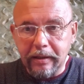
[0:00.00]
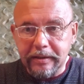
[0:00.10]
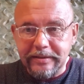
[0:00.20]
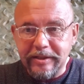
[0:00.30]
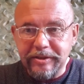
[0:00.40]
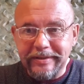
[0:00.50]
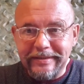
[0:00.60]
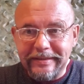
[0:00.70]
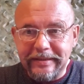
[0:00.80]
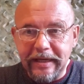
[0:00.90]

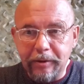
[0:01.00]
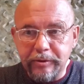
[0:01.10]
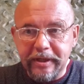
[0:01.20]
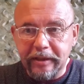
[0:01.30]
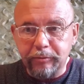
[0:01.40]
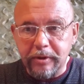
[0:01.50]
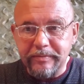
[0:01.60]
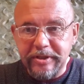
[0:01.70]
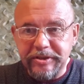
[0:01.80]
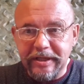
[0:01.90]
Значит, те люди,
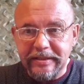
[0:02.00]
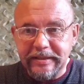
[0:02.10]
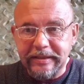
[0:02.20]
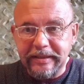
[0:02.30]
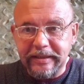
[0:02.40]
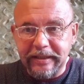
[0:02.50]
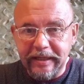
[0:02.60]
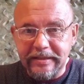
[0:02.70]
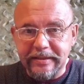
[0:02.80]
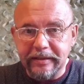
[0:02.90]
которым сейчас
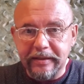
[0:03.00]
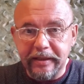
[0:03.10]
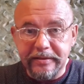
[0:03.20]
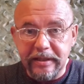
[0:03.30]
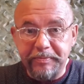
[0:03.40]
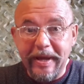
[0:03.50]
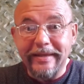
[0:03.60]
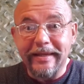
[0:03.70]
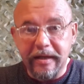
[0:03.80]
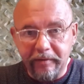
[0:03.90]
30,
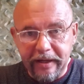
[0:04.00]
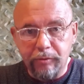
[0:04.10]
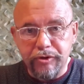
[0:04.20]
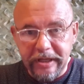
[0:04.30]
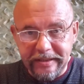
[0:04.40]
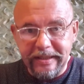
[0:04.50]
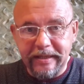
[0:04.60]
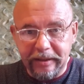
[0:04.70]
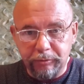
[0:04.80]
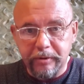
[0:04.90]
35, не говоря уже о
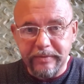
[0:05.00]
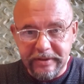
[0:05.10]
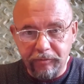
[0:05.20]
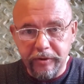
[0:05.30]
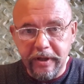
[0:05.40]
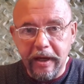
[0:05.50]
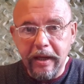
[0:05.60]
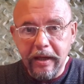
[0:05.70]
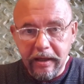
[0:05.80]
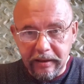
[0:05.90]
тех, которым
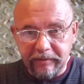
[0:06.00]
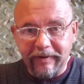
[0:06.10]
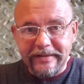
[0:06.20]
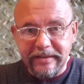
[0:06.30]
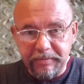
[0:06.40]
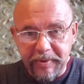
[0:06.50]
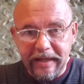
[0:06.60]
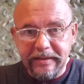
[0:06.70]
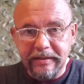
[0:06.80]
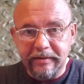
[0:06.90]
сегодня
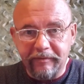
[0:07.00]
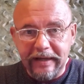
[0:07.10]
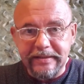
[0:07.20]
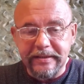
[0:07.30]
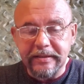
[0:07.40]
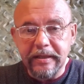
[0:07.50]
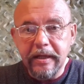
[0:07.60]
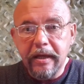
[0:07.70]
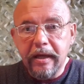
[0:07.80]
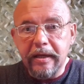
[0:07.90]
25-20
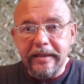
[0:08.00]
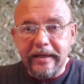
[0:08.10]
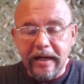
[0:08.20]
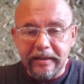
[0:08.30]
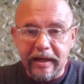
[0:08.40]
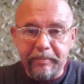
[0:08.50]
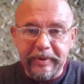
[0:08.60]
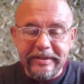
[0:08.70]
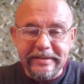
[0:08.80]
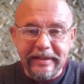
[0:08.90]
никогда
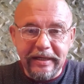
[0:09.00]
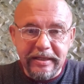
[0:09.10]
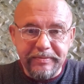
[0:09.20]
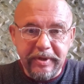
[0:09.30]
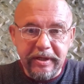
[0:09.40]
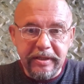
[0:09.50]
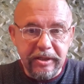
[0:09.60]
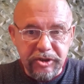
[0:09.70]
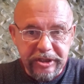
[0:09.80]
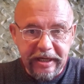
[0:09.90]
при социализме
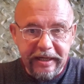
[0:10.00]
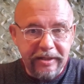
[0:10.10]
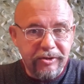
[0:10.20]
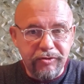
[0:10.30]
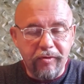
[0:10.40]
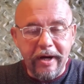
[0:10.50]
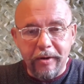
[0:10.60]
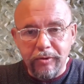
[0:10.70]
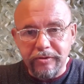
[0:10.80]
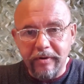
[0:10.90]
не жили и ничего
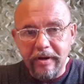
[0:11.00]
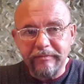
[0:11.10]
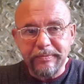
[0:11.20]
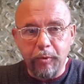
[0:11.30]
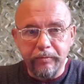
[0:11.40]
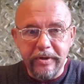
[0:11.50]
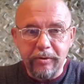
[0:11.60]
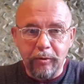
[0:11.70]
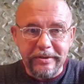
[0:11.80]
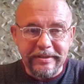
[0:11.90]
хорошего
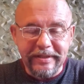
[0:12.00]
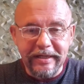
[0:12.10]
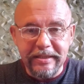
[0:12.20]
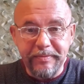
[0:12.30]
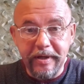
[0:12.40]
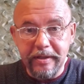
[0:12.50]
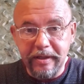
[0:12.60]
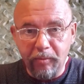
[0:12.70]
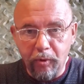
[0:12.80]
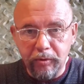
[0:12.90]
вспомнить о социализме
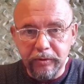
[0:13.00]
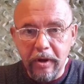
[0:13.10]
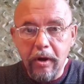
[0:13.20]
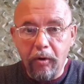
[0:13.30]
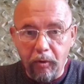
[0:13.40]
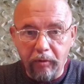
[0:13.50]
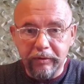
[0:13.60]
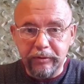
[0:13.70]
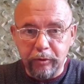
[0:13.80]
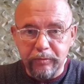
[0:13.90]
не могут,
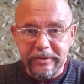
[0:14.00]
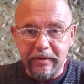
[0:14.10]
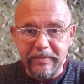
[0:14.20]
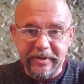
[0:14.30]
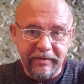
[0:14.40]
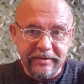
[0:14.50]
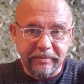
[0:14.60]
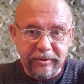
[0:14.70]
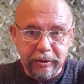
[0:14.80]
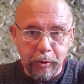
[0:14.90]
о вот том самом
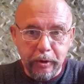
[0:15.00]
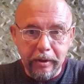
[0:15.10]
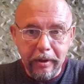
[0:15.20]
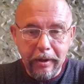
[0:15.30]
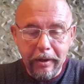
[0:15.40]
советском строе.